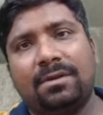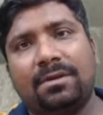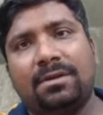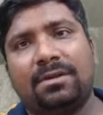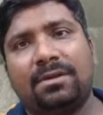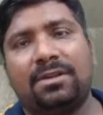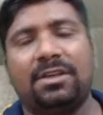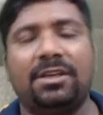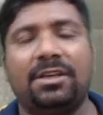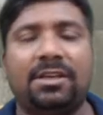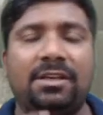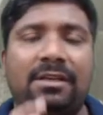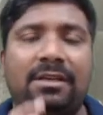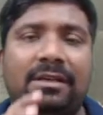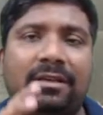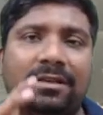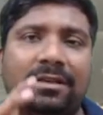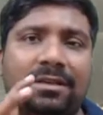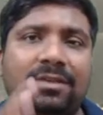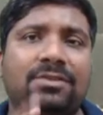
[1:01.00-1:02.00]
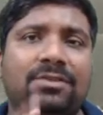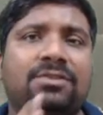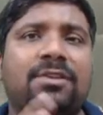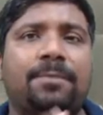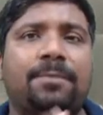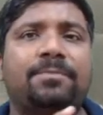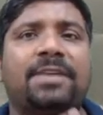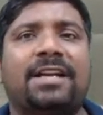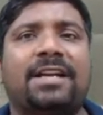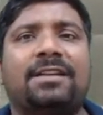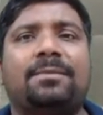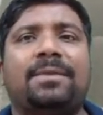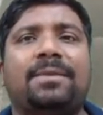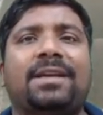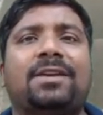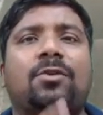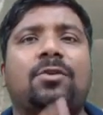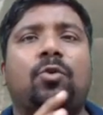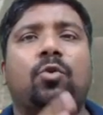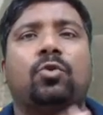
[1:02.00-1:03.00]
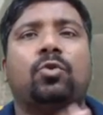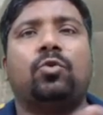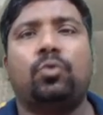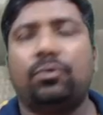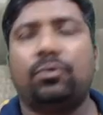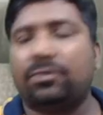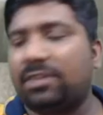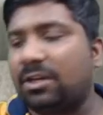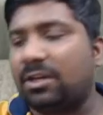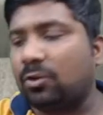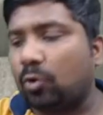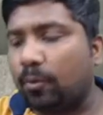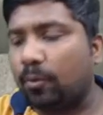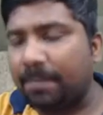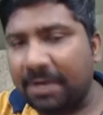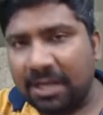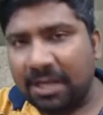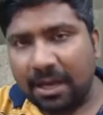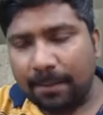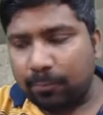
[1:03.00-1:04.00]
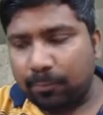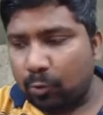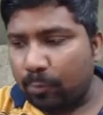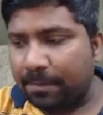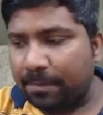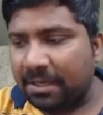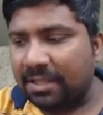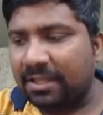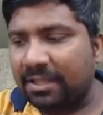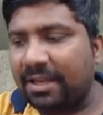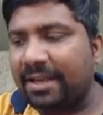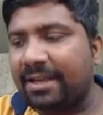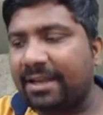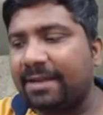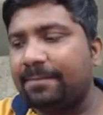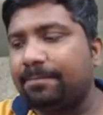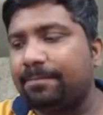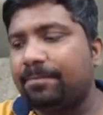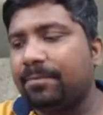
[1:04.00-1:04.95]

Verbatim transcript: कि किस सब्जेक्ट में कौन कौन सा टॉपिक आपको पढ़ना है